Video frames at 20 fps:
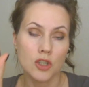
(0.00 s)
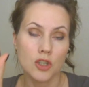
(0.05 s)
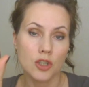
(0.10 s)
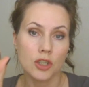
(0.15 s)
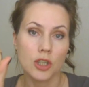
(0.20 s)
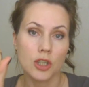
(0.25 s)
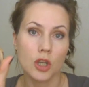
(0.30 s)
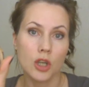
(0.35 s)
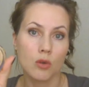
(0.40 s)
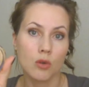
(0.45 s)

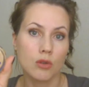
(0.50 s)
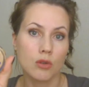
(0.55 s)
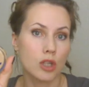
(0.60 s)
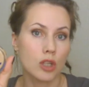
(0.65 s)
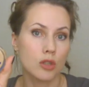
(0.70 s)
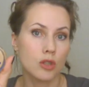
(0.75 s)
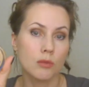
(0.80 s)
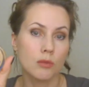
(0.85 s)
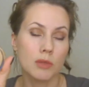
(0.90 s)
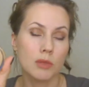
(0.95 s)
жирной кожи
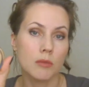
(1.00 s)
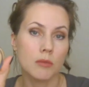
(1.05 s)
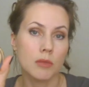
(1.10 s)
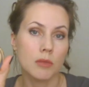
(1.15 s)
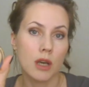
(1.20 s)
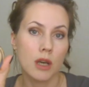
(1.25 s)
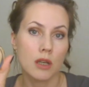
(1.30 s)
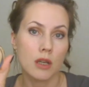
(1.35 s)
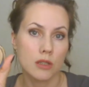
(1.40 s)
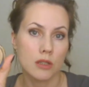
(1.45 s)
особенно,
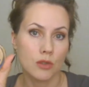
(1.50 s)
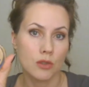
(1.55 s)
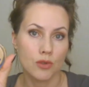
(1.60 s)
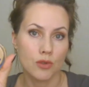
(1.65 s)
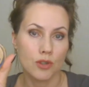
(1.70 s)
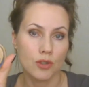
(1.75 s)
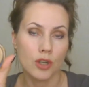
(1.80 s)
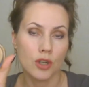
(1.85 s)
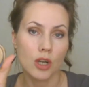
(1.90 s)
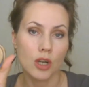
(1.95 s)
мне кажется,
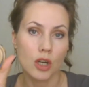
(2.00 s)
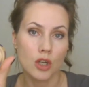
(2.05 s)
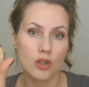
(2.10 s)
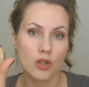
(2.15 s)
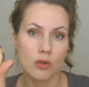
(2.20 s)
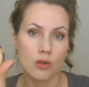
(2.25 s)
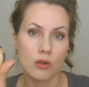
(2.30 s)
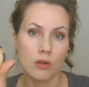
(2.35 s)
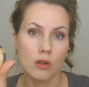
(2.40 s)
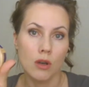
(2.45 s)
очень
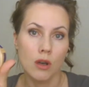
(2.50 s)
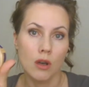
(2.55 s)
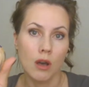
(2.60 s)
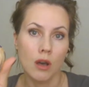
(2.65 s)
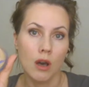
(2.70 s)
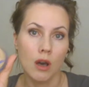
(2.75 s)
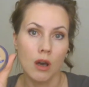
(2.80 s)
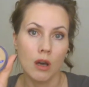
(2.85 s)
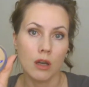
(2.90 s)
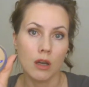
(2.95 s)
хорошо.
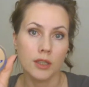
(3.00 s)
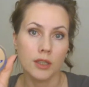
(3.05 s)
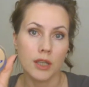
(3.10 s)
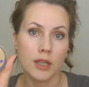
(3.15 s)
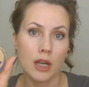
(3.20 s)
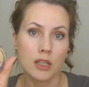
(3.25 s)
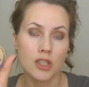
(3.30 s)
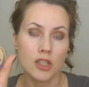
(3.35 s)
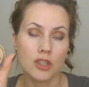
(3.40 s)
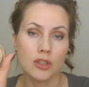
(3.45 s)

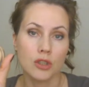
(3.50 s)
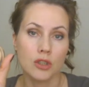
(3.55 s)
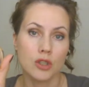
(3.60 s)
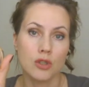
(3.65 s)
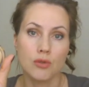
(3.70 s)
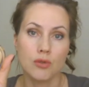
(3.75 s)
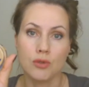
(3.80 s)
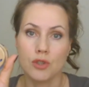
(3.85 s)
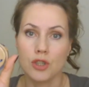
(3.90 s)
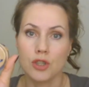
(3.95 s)
Я же
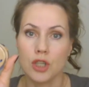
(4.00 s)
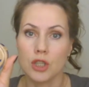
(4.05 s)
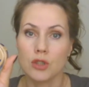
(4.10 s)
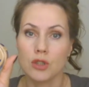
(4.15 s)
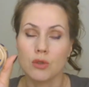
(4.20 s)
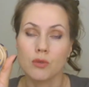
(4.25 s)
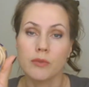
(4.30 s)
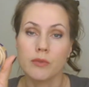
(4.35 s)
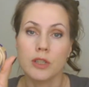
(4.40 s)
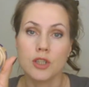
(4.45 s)
наношу сейчас
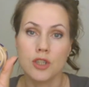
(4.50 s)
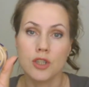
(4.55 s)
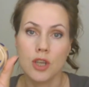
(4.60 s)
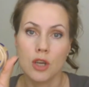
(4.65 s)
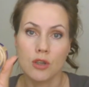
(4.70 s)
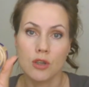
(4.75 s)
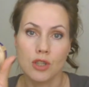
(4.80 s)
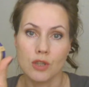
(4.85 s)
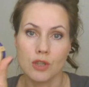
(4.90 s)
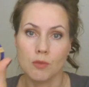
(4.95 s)
с
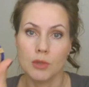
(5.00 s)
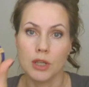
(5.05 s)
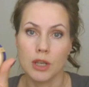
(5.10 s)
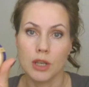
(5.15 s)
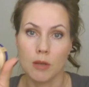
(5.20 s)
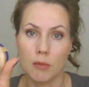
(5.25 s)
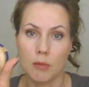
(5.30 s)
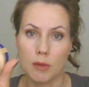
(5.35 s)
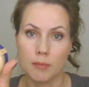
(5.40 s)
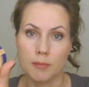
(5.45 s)
увлажняющим
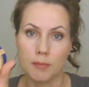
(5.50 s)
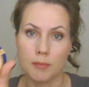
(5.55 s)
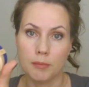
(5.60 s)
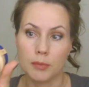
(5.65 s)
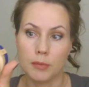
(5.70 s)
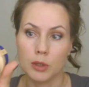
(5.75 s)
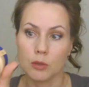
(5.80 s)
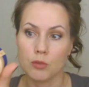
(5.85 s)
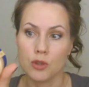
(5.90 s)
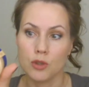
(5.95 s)
кремом,
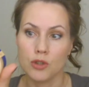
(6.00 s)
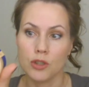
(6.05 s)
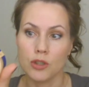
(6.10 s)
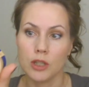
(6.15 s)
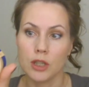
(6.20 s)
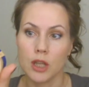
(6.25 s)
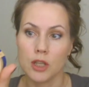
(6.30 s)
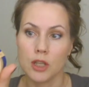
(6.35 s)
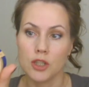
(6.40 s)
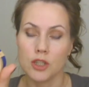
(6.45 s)
потому что
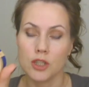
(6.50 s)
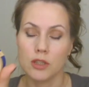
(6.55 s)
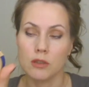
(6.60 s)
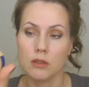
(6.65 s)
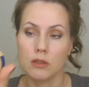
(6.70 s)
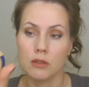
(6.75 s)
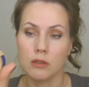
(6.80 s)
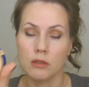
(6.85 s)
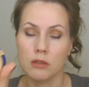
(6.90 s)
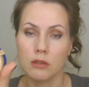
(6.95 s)

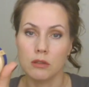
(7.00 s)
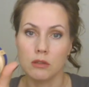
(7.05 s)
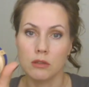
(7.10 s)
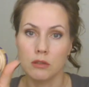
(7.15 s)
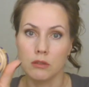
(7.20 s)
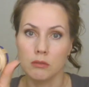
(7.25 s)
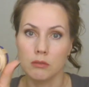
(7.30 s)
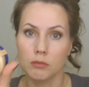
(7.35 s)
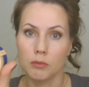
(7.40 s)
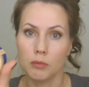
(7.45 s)
иначе
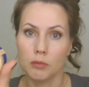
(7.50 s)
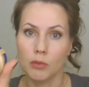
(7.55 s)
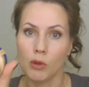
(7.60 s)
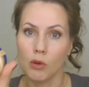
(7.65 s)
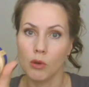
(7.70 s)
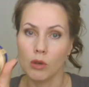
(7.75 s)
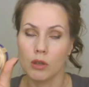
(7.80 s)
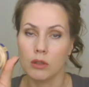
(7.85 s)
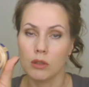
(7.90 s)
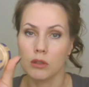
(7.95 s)
э,
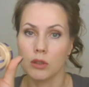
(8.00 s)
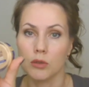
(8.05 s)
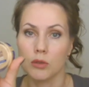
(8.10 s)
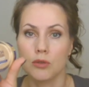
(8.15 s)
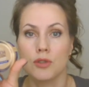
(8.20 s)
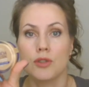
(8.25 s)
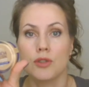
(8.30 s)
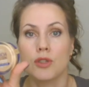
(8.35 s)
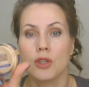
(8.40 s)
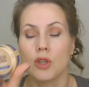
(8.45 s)
плохо
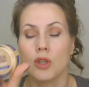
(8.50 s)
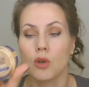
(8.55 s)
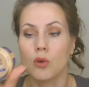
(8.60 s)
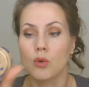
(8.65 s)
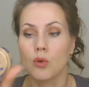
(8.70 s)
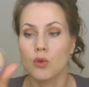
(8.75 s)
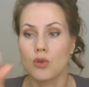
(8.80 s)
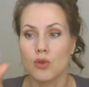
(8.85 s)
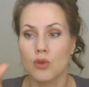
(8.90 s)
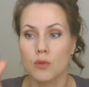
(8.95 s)
наносится на
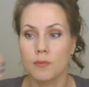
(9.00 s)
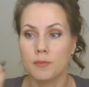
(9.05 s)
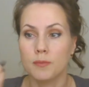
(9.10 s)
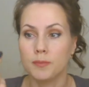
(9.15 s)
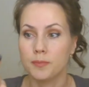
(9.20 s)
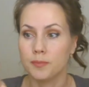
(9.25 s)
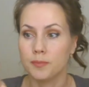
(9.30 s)
кожу.